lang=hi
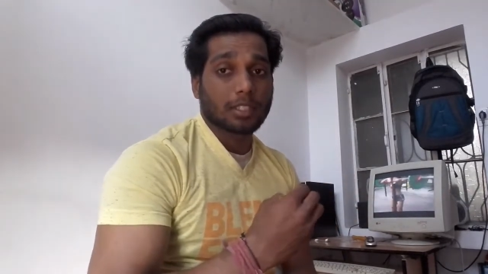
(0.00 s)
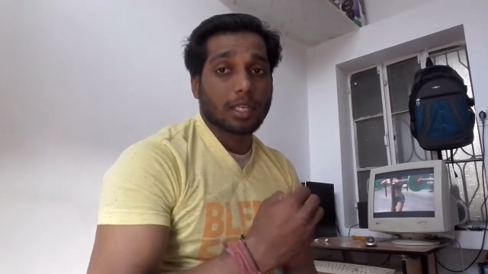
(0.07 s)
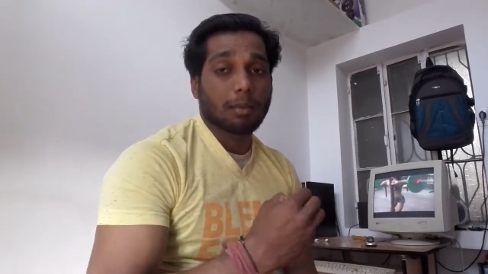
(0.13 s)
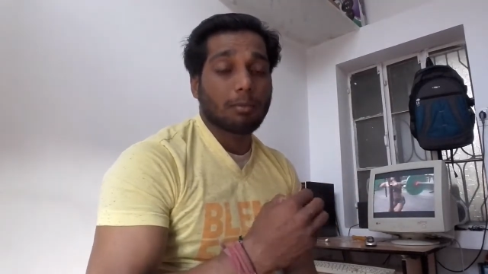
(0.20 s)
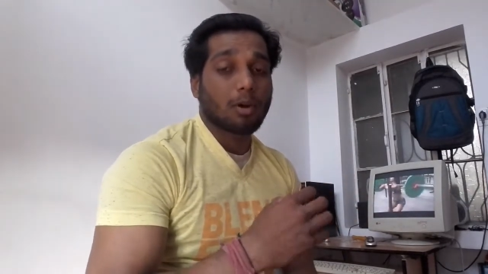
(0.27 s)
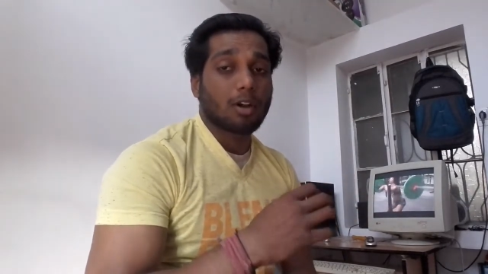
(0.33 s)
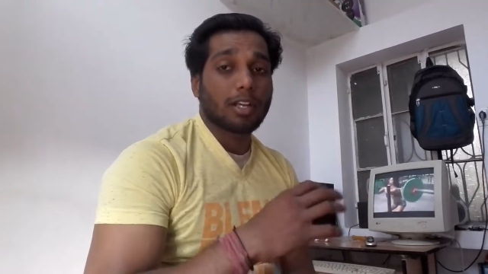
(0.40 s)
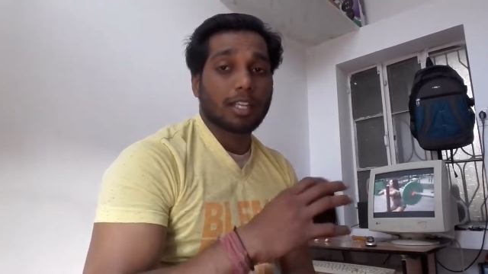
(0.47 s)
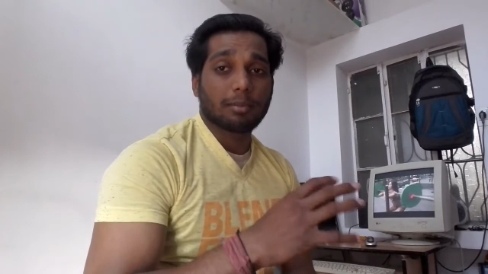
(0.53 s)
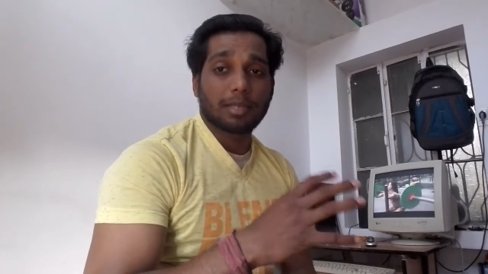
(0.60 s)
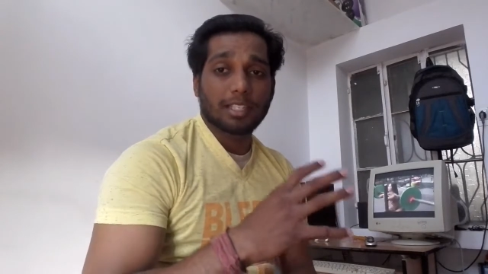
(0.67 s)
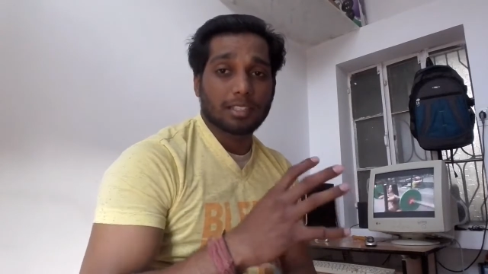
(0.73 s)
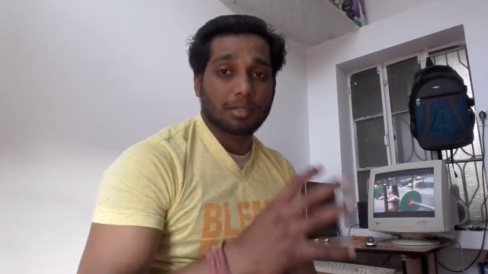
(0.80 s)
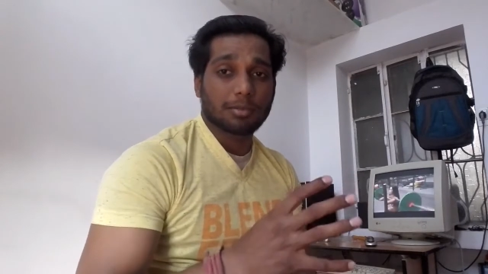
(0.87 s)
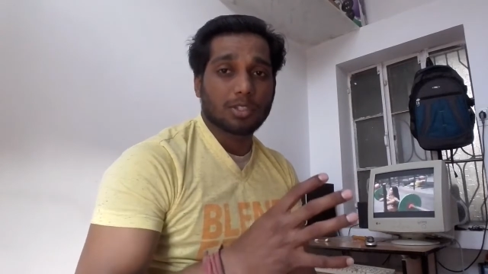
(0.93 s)
कि हम मॉर्निंग
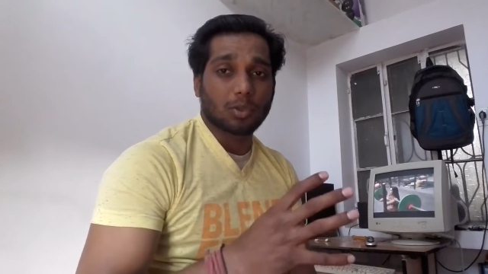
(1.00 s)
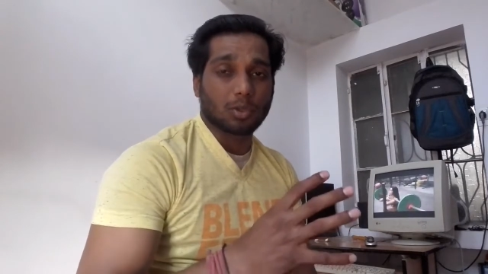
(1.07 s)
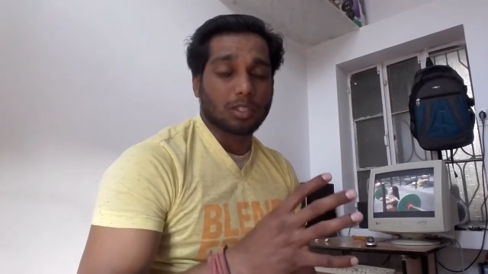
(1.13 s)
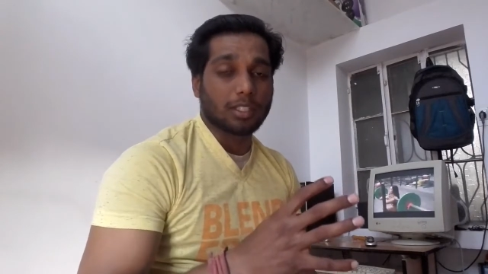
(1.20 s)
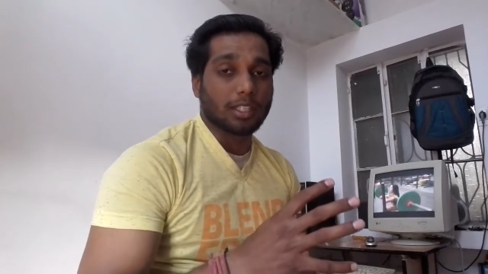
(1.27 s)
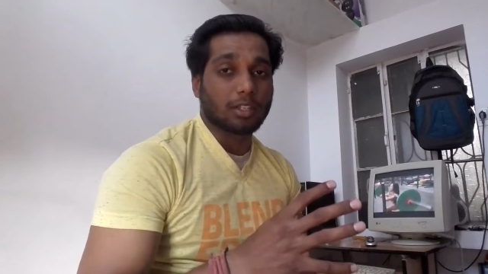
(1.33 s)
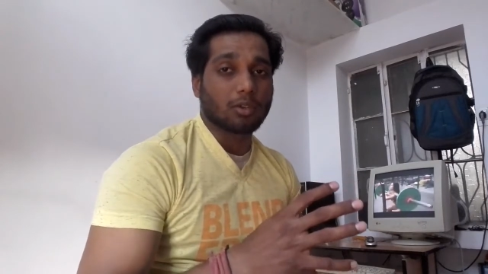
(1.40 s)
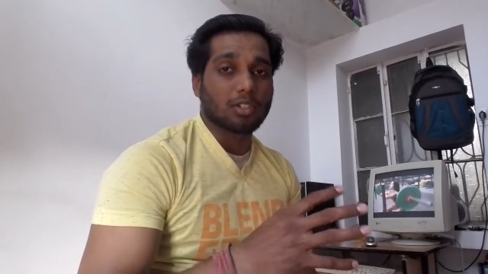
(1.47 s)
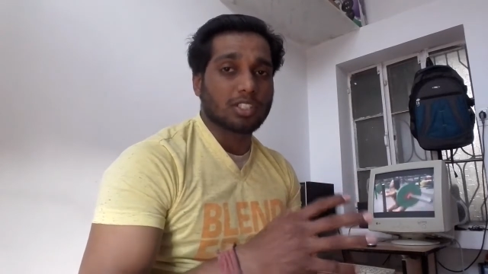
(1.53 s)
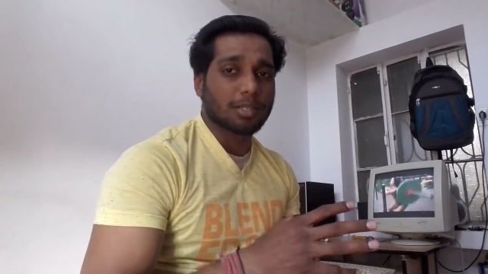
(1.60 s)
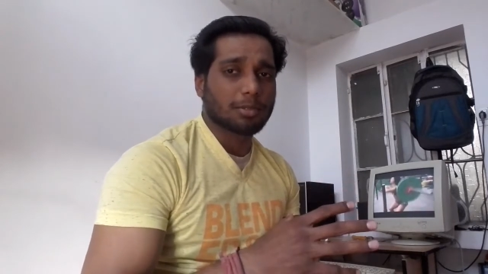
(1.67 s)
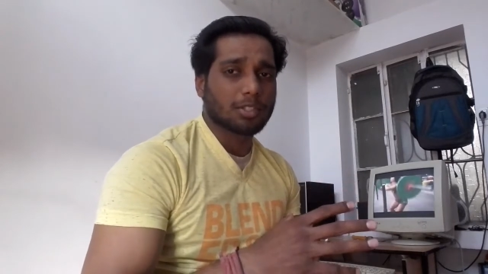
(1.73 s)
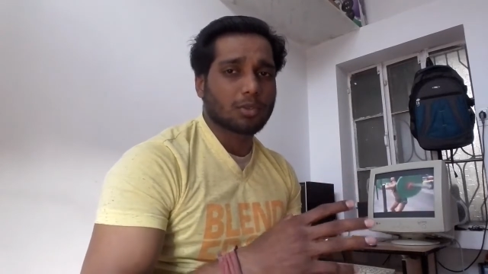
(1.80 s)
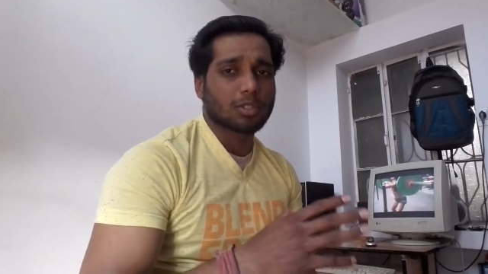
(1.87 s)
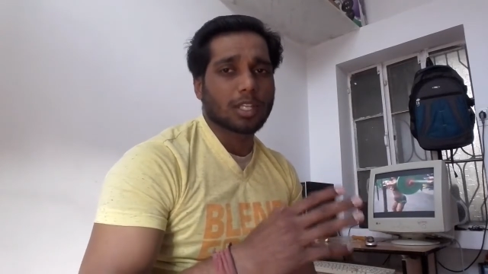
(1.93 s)
में कितने बजे उठते हैं कोई
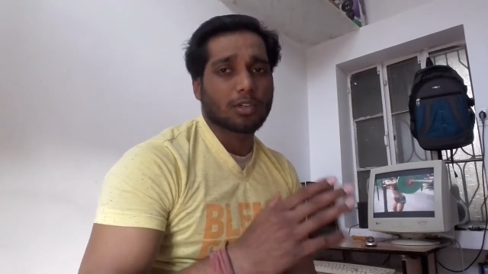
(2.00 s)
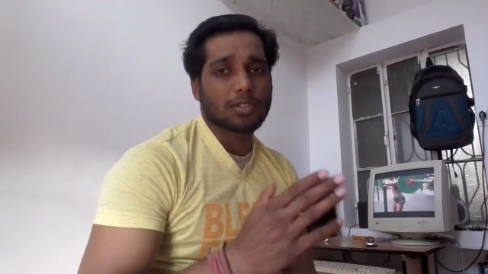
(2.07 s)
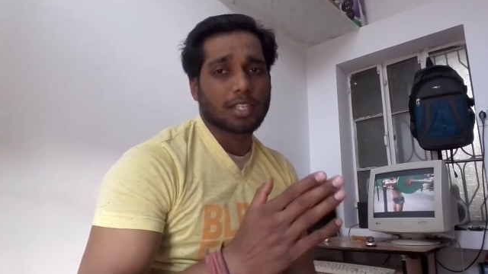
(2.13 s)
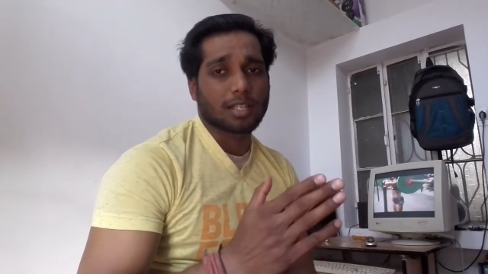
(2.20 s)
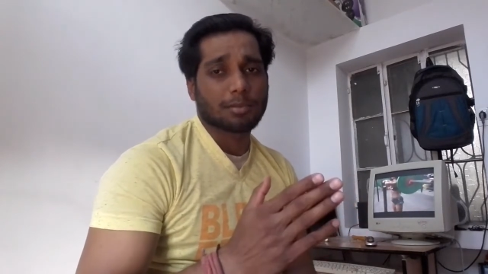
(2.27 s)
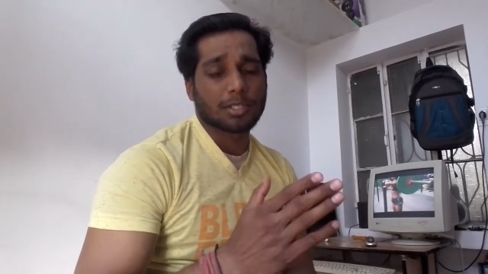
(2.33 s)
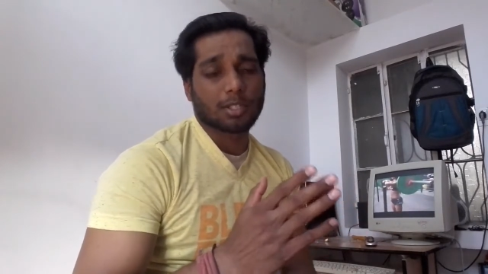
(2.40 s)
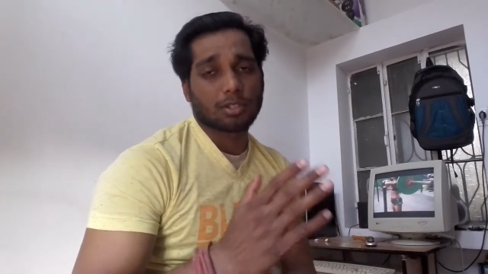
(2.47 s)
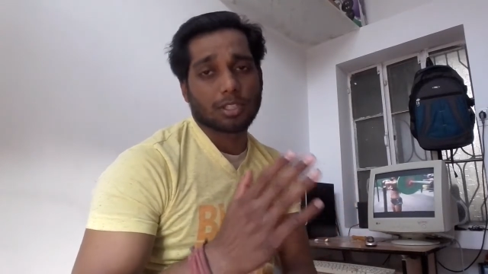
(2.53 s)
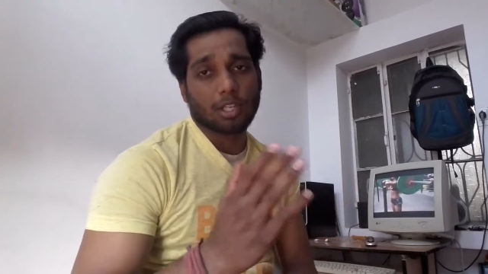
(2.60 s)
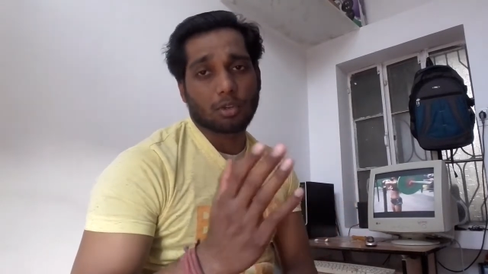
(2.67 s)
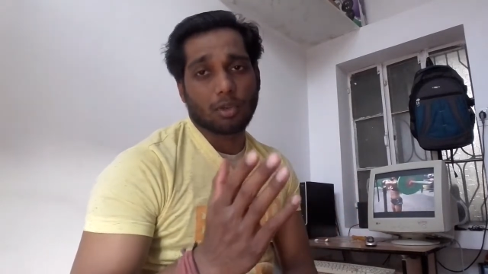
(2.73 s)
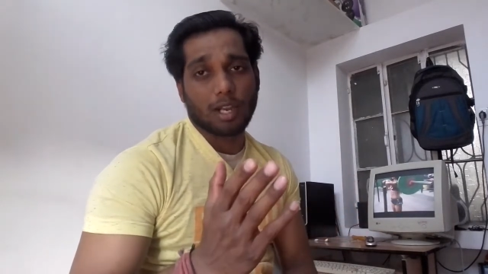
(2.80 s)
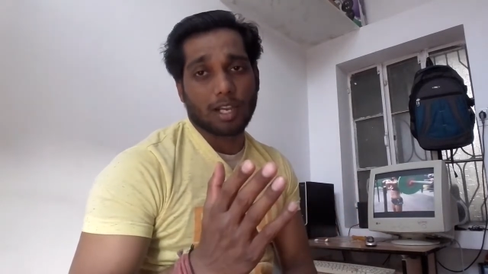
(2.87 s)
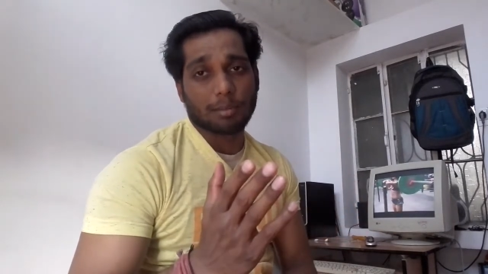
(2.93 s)
छः बजे उठता है कोई सात बजे
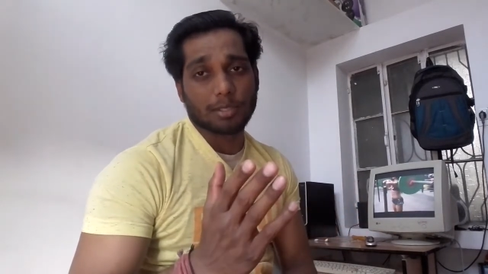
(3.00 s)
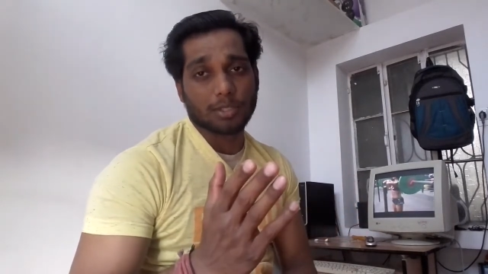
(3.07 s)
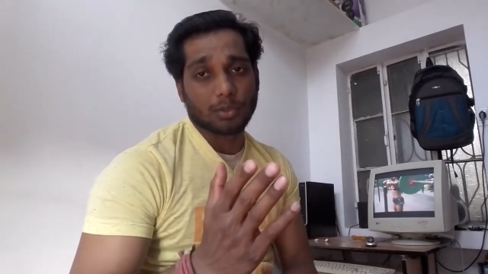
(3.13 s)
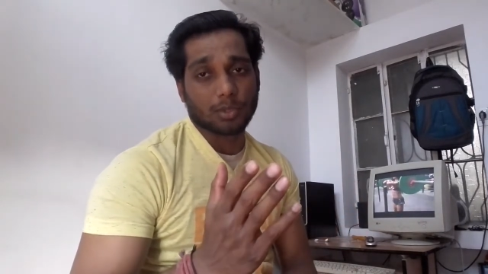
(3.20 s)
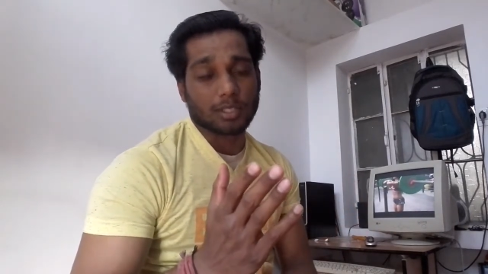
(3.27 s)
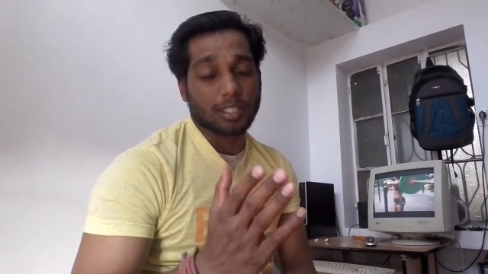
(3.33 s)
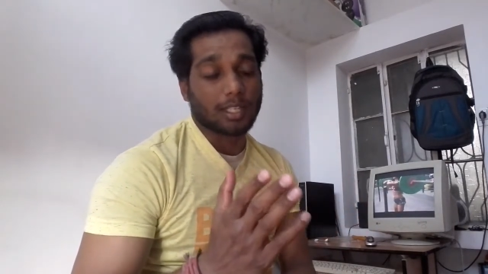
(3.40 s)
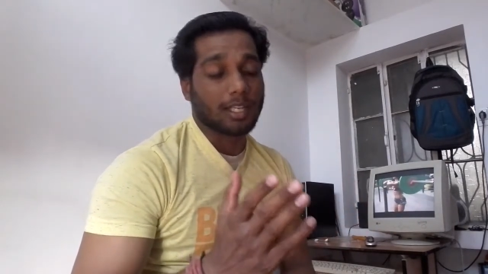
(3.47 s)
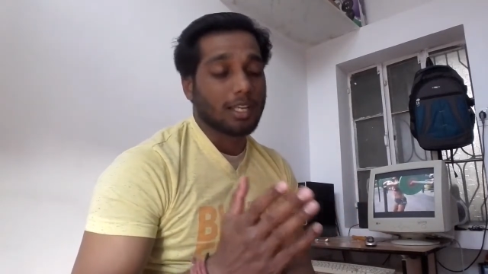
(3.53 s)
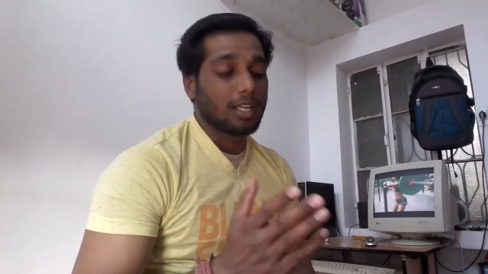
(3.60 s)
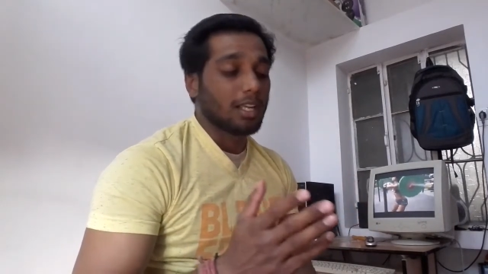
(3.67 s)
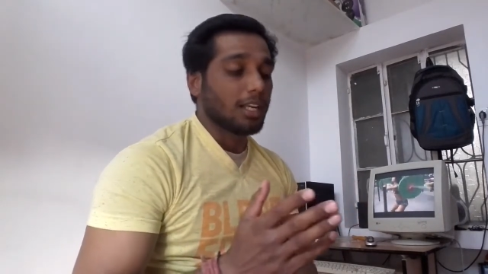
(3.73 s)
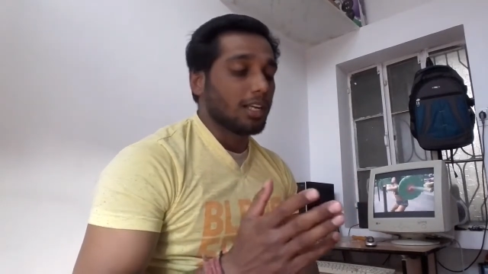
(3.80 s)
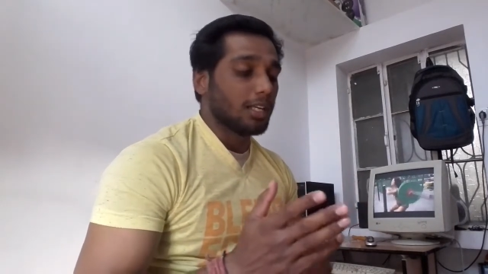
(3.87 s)
उठता है कोई आठ बजे उठता है